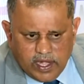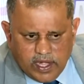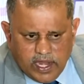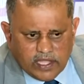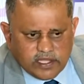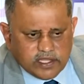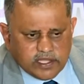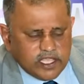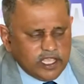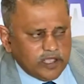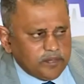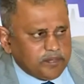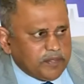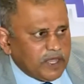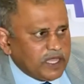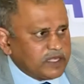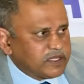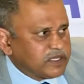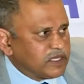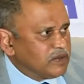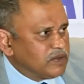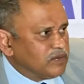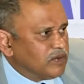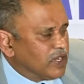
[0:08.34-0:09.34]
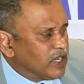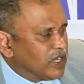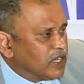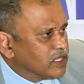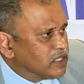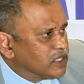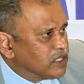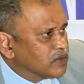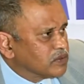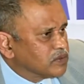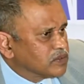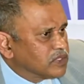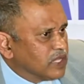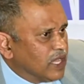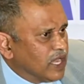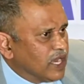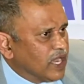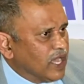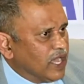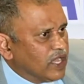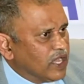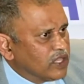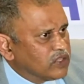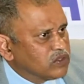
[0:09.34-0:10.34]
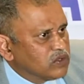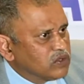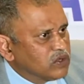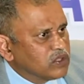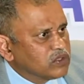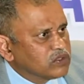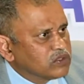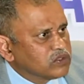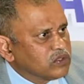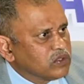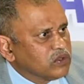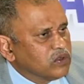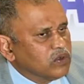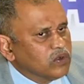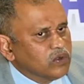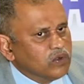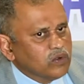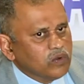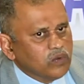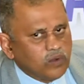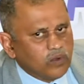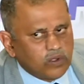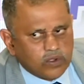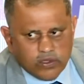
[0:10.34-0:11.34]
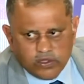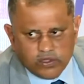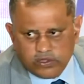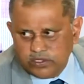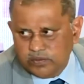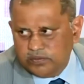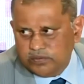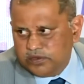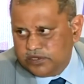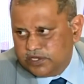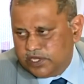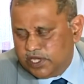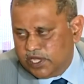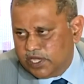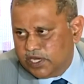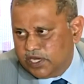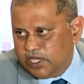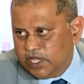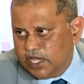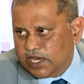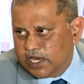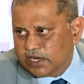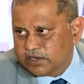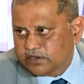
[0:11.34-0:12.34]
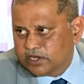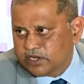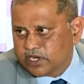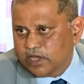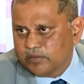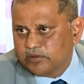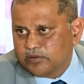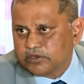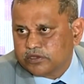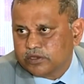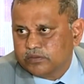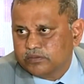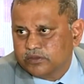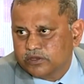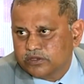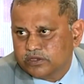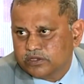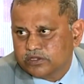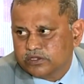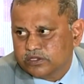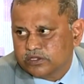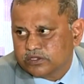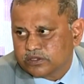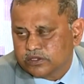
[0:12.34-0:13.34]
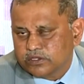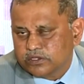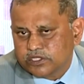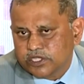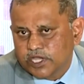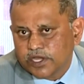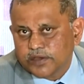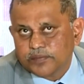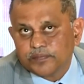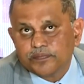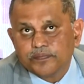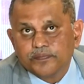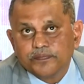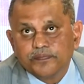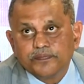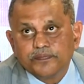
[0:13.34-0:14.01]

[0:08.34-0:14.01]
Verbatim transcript: రాజకీయ పార్టీల వాళ్ళందరూ చాలా ఆందోళనతో ఒక కొత్త విషయాన్ని ఎలక్షన్ కమిషన్ ముందు తీసుకొచ్చారు